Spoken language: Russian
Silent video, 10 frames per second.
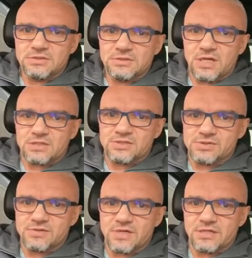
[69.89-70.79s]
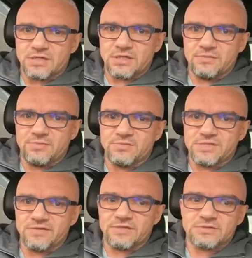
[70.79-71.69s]
Это отсутствие каких-либо
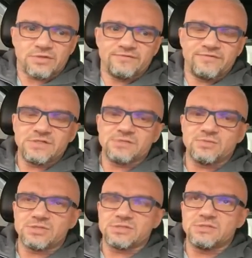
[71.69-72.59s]
мыслей, которые вы не сможете,